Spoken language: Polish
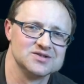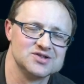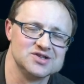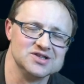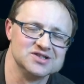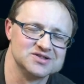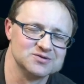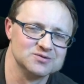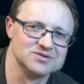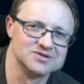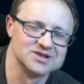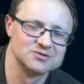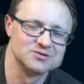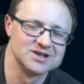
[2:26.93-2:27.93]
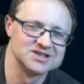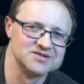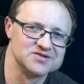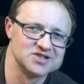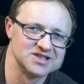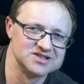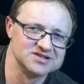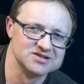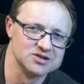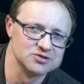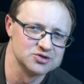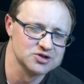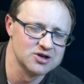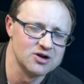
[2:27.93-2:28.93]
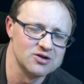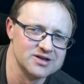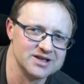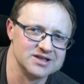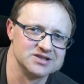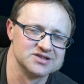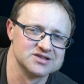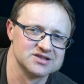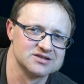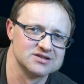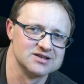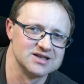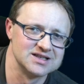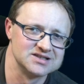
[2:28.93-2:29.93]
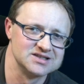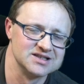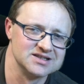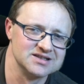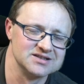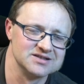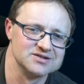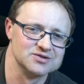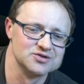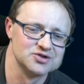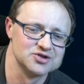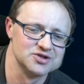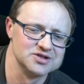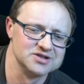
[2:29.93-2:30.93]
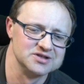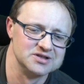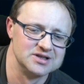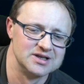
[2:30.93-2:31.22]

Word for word: ci z edukacji wczesnoszkolnej z klas 1 do 3,